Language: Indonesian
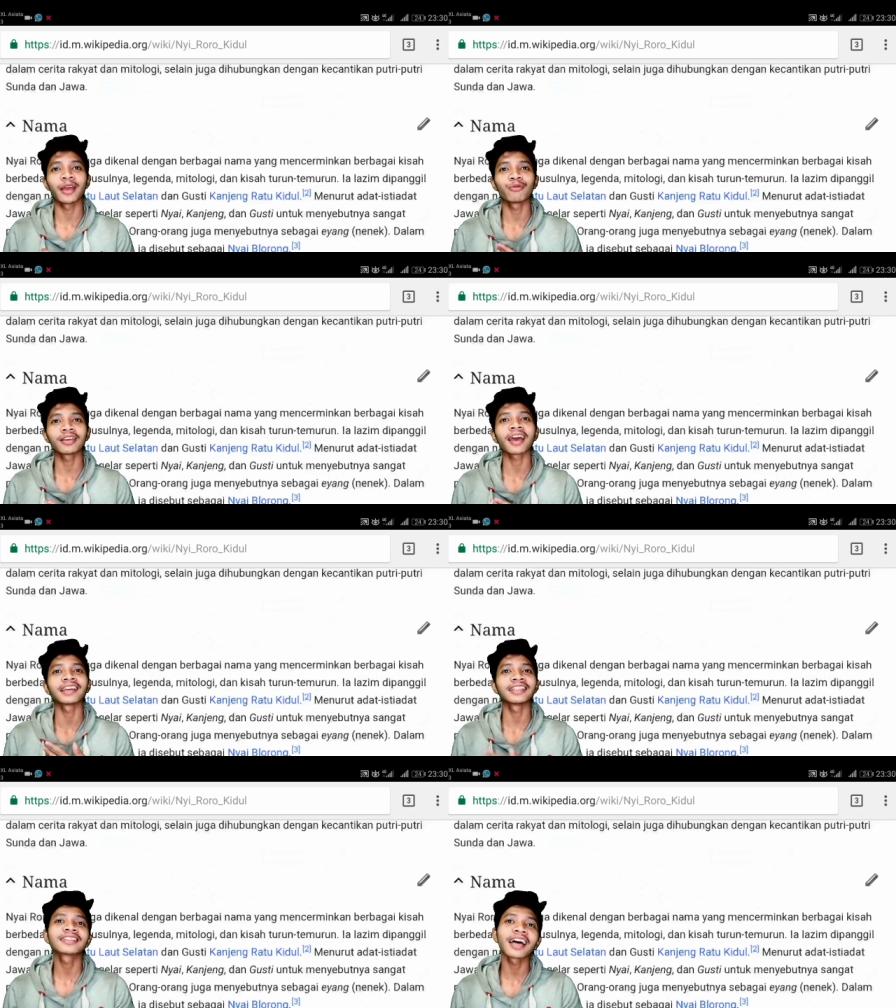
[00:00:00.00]
Dewi
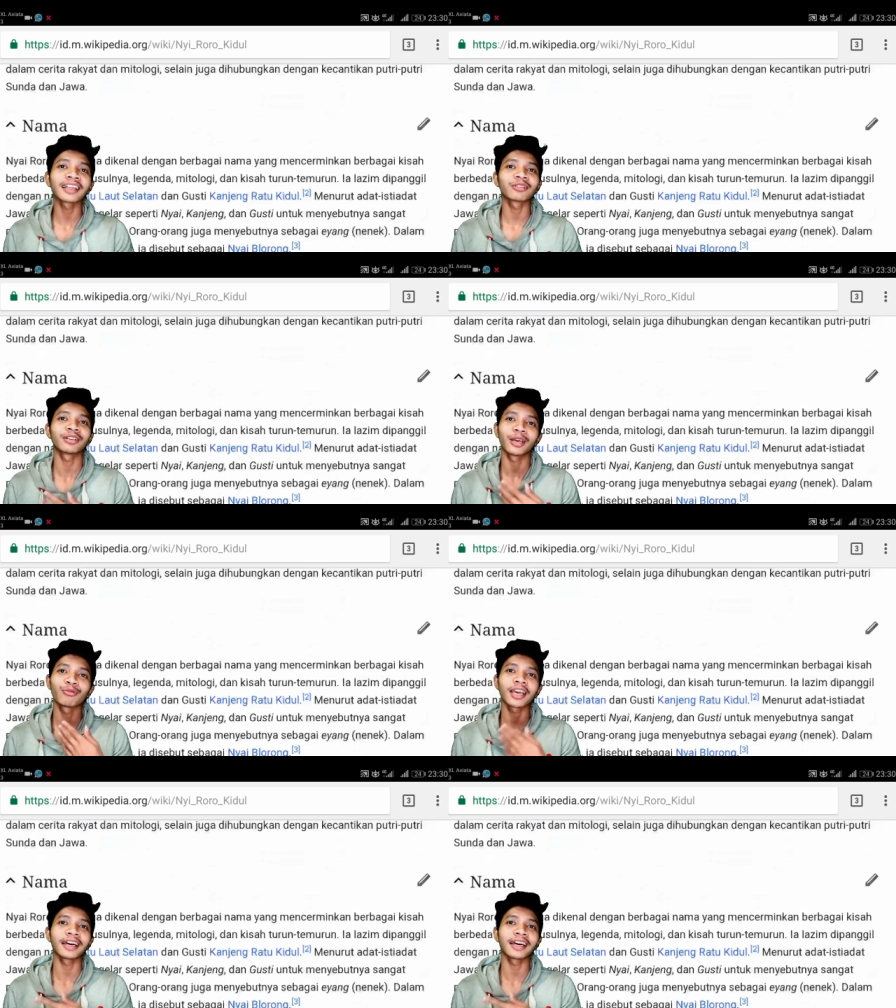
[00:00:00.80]
Kandita atau
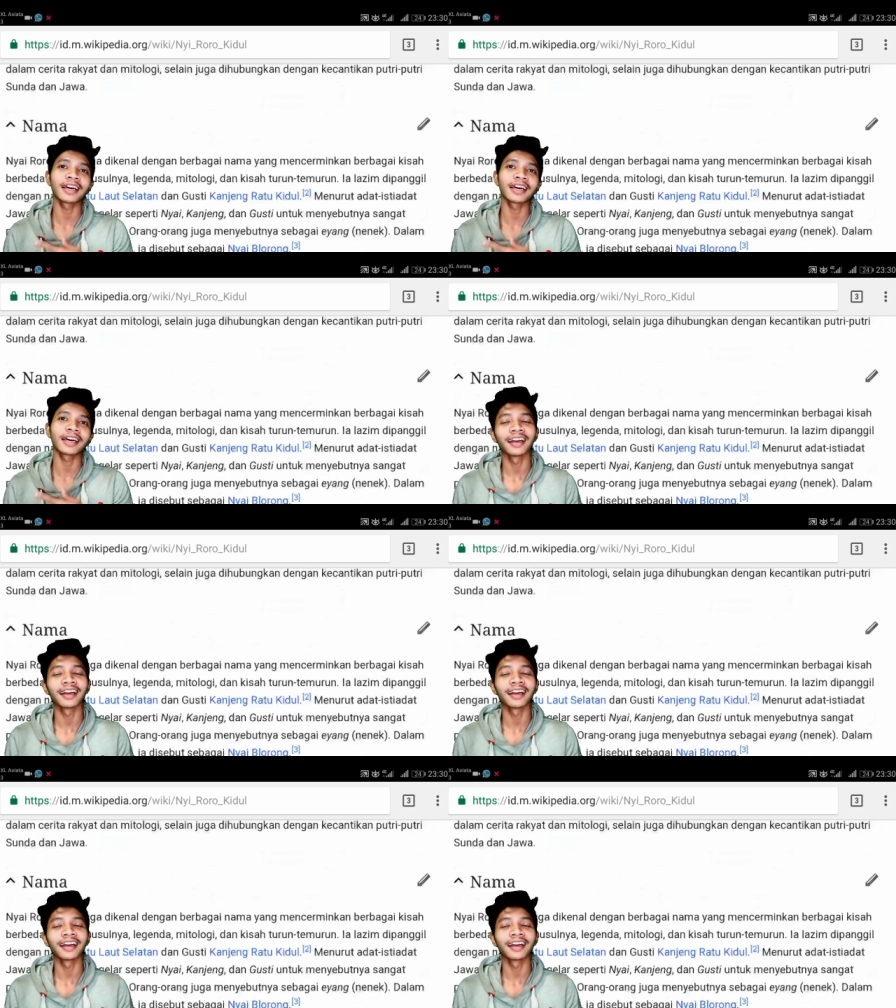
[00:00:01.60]
Dewi Kadita.
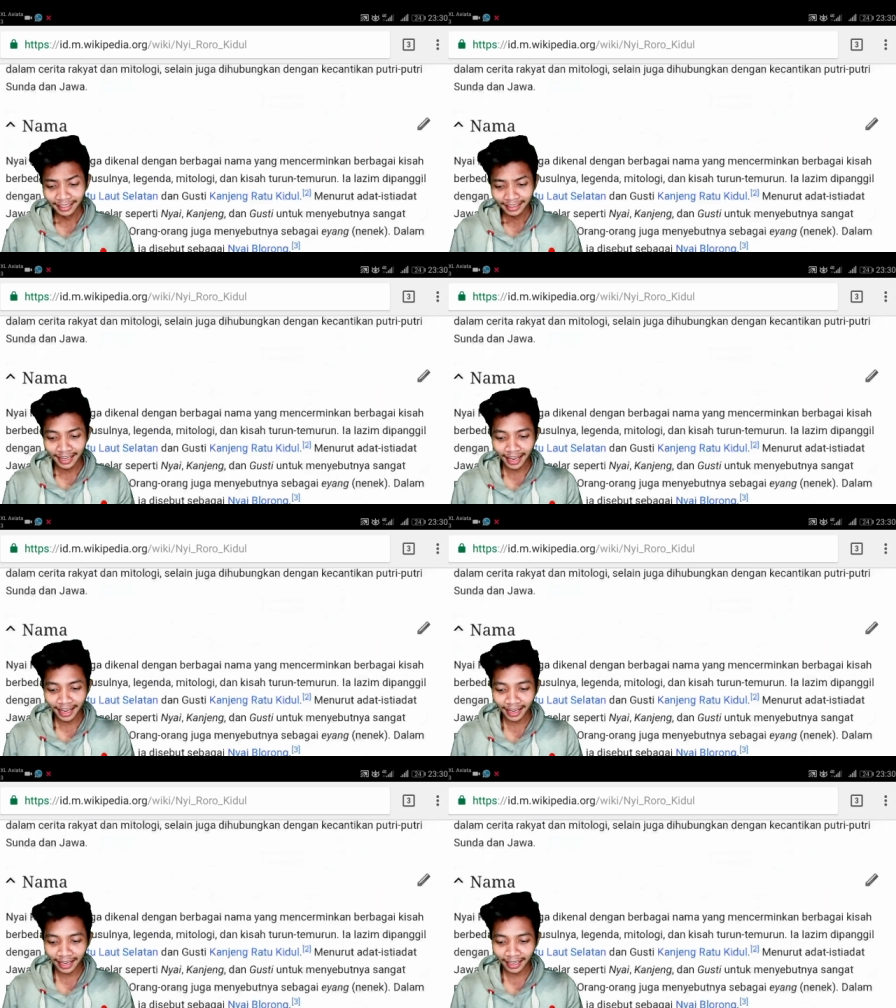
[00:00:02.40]

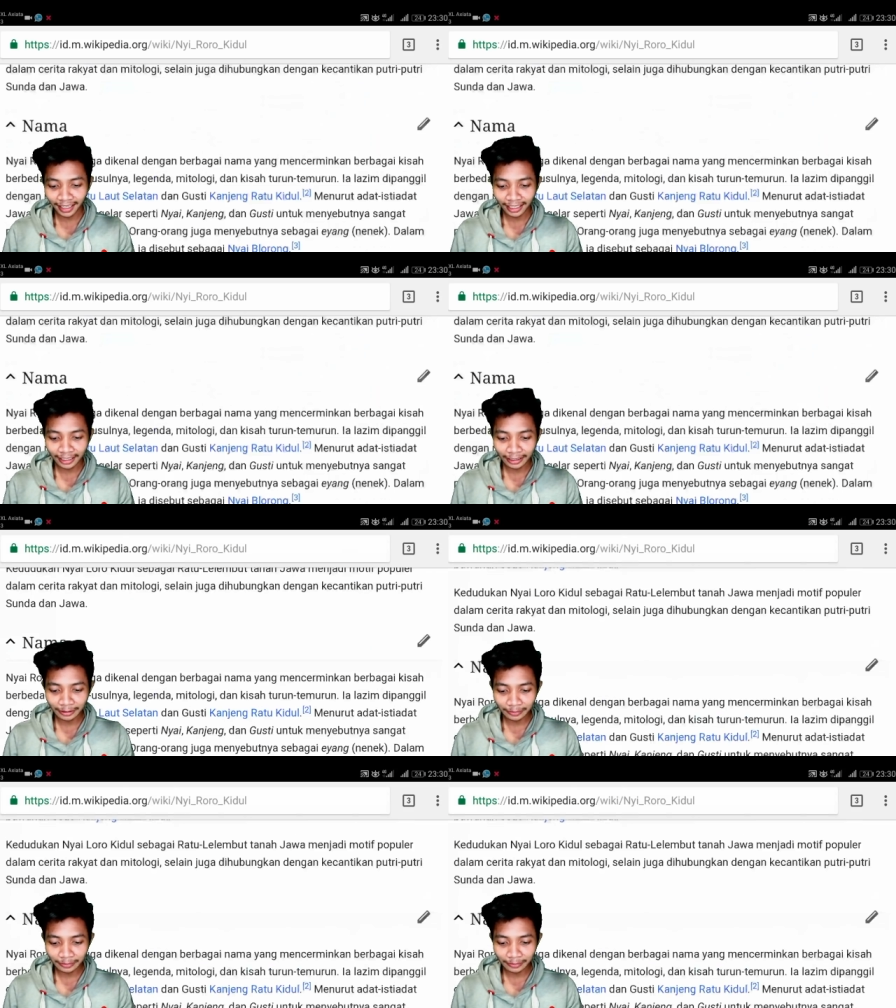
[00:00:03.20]
Dan